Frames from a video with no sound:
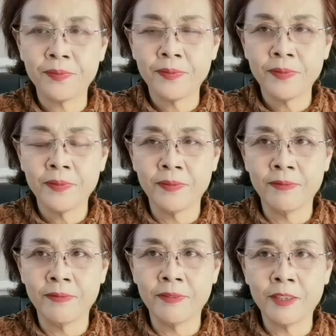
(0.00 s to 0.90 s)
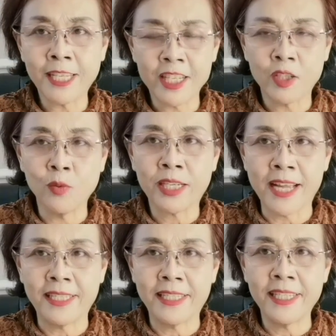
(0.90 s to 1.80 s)
嗯，在此我感
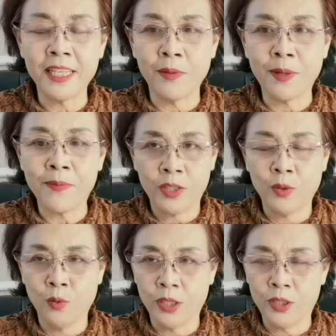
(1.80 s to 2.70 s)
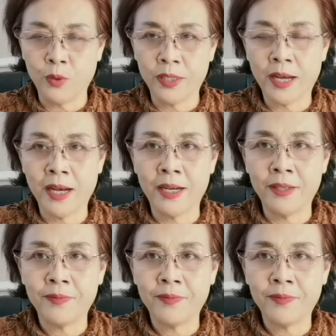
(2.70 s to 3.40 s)
谢你们。我觉得哈，